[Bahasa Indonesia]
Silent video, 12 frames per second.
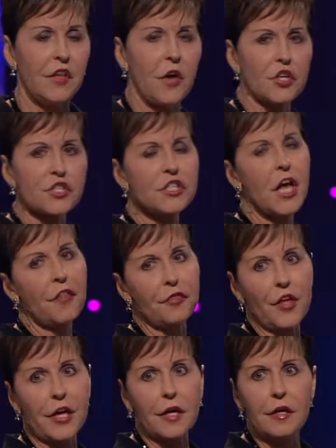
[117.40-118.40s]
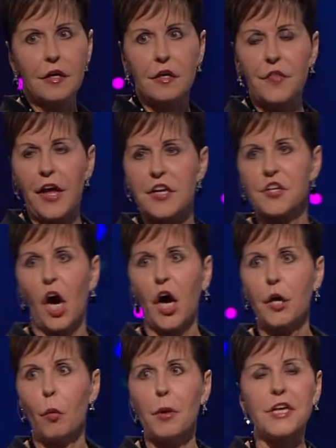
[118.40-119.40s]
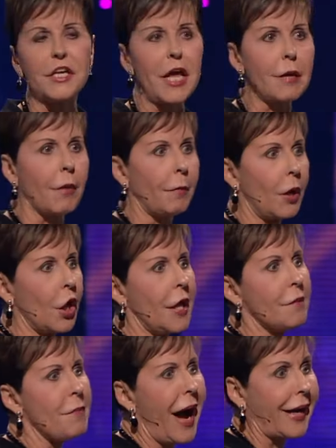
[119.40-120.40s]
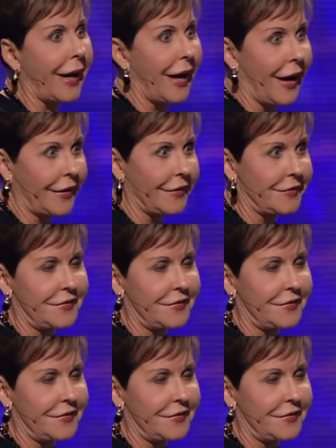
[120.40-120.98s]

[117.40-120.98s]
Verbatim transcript: Tidak ada yang tak mampu dimerdekakan Allah.